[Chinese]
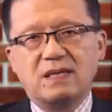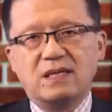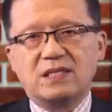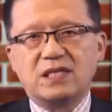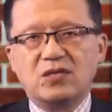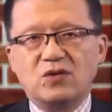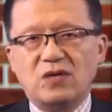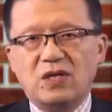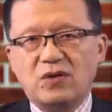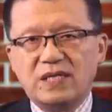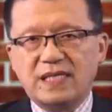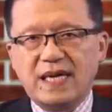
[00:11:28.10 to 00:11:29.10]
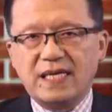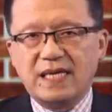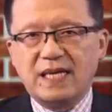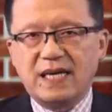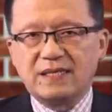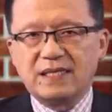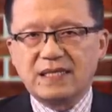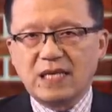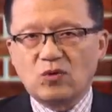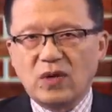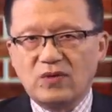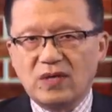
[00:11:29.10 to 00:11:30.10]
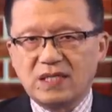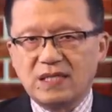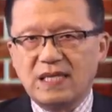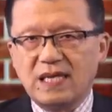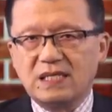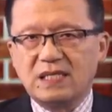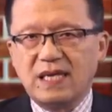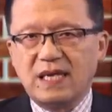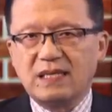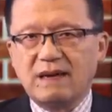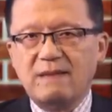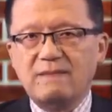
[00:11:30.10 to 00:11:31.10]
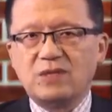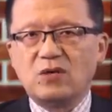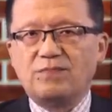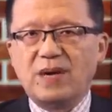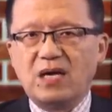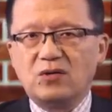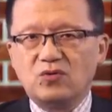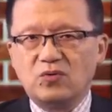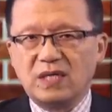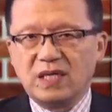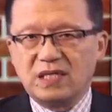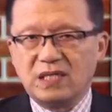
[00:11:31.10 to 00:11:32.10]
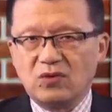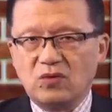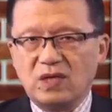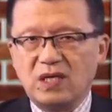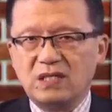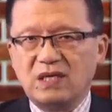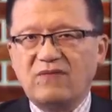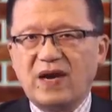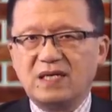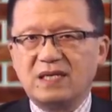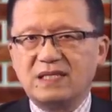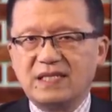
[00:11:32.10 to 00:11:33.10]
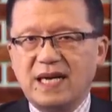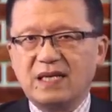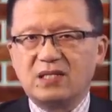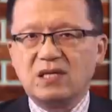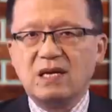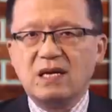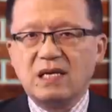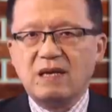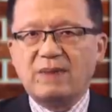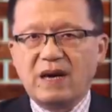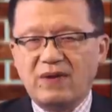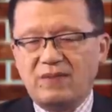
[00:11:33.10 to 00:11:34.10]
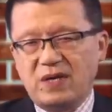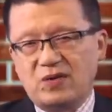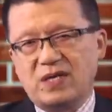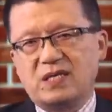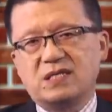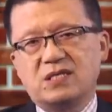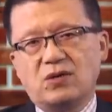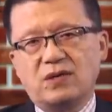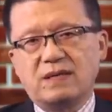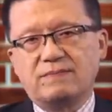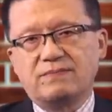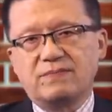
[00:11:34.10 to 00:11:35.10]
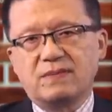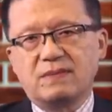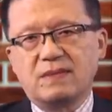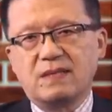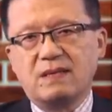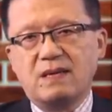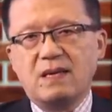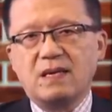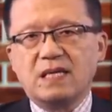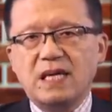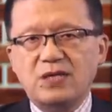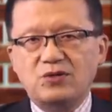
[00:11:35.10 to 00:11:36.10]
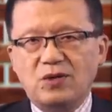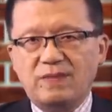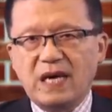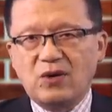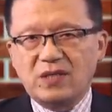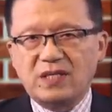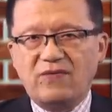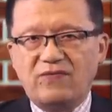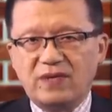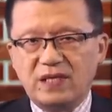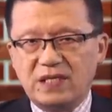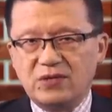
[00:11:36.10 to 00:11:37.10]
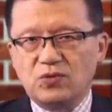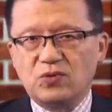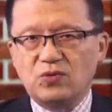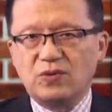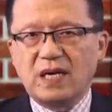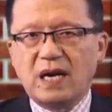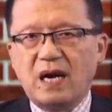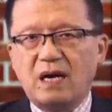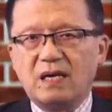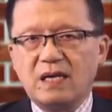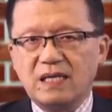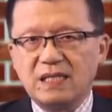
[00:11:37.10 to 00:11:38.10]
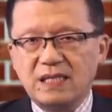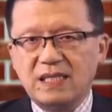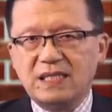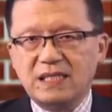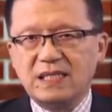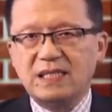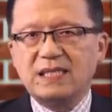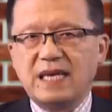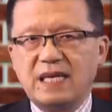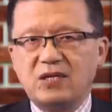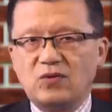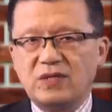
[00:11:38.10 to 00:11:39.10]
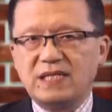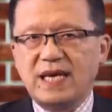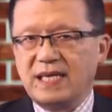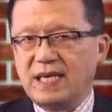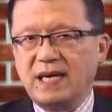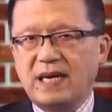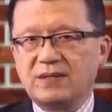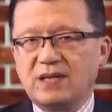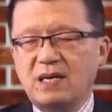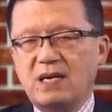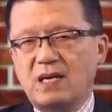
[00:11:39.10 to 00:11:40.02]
其中有一家银行呢，在短短四年之内呢，就帮助这个星通科技完成了价值一百万美元这个交易。根据美国政府的起诉书呢，二零一七年有一家银行呢。